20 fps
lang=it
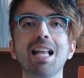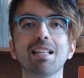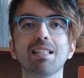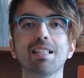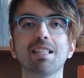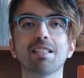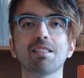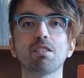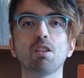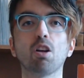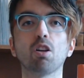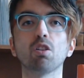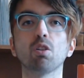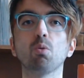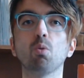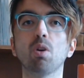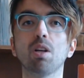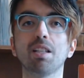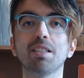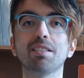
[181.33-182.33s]
Algernon
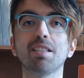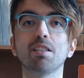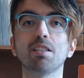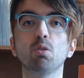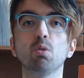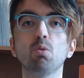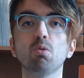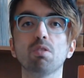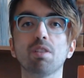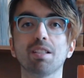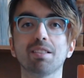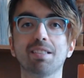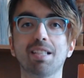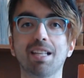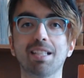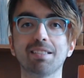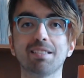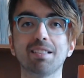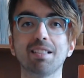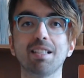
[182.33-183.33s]
vuole sedurre
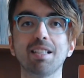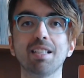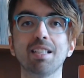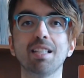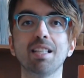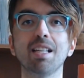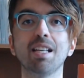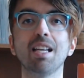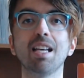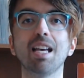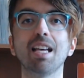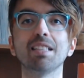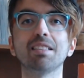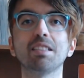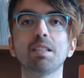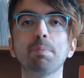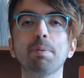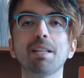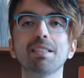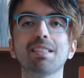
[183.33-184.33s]
Cecily e
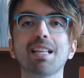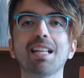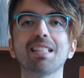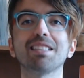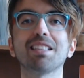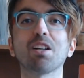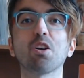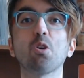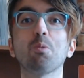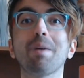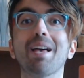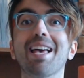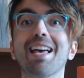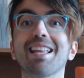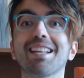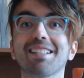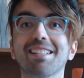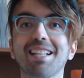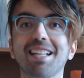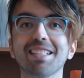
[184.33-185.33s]
si presenta come
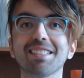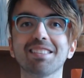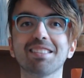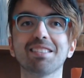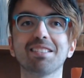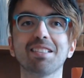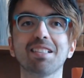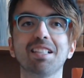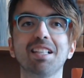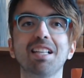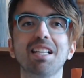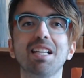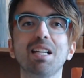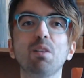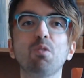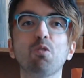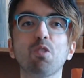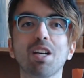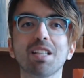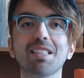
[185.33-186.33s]
Ernest,
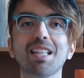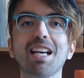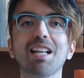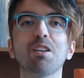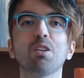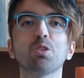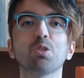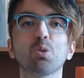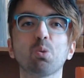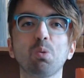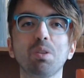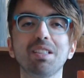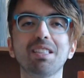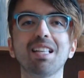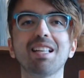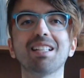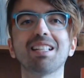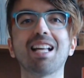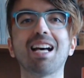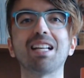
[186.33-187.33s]
il fratello
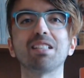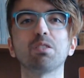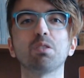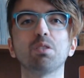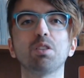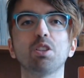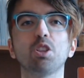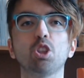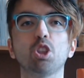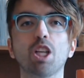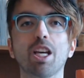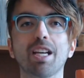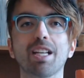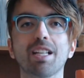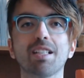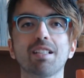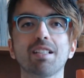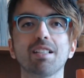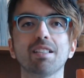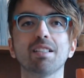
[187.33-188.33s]
squinternato di
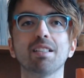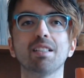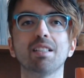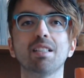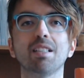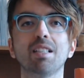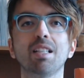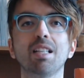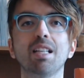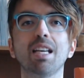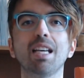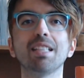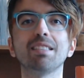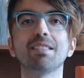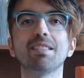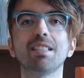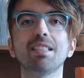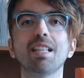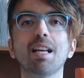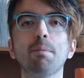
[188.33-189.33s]
Jack, e
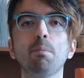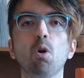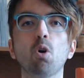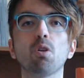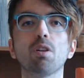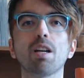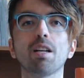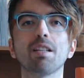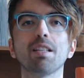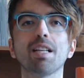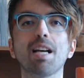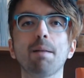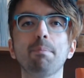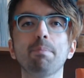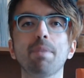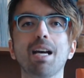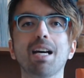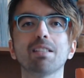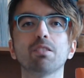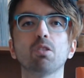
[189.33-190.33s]
si innamora
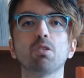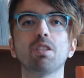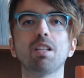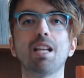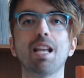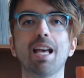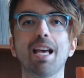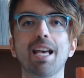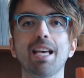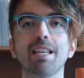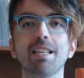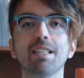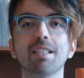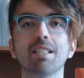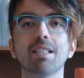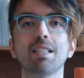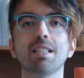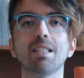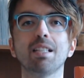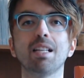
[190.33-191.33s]
ricambiato di
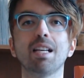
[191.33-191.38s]
lei.